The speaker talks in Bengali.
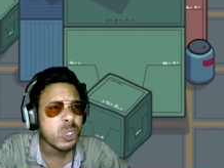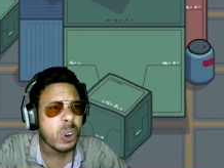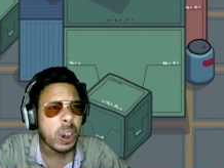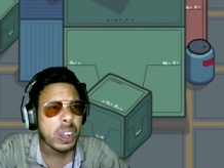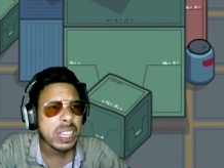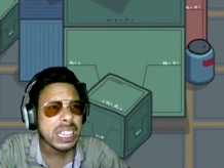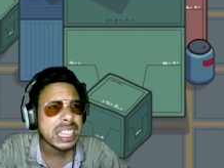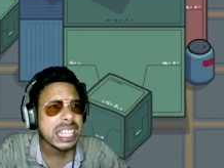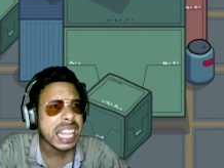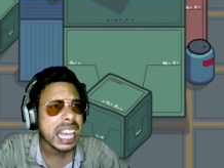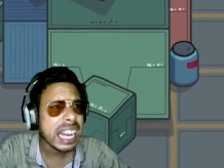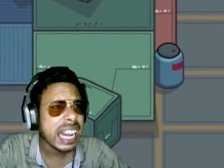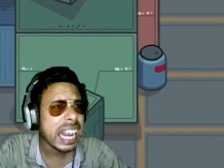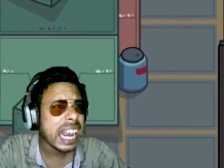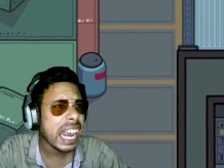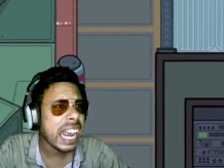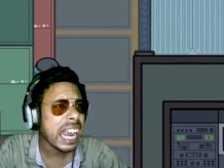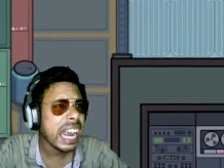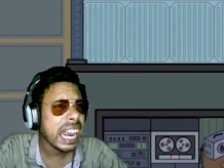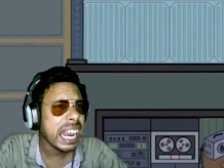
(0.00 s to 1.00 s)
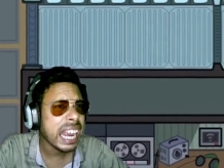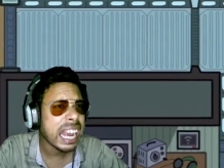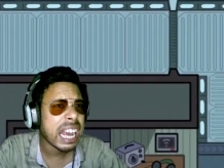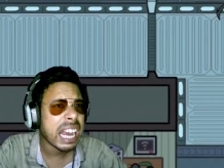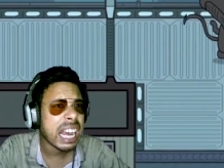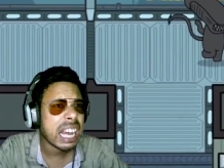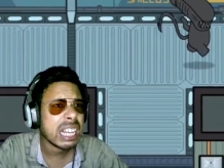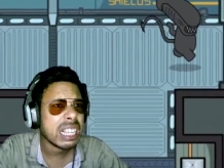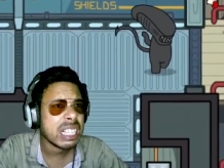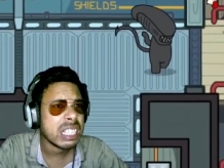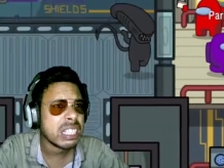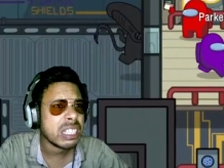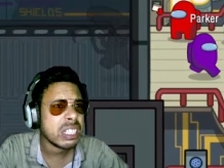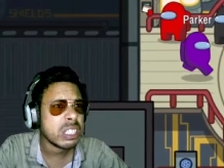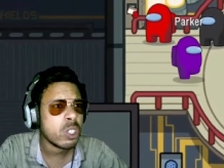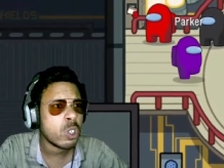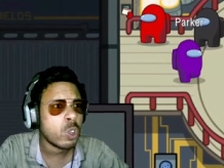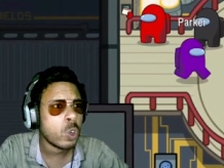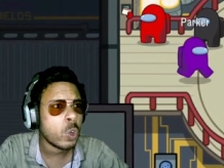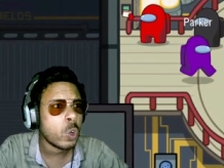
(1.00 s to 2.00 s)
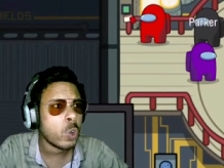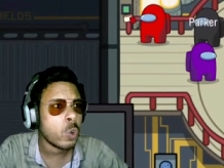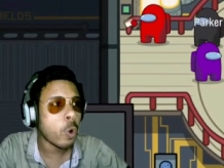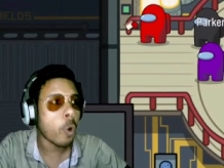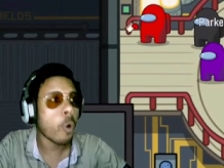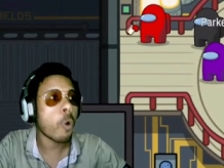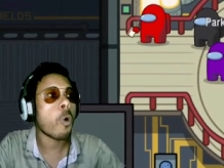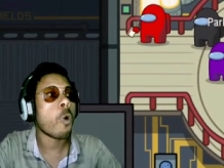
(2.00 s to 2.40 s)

ওরে ও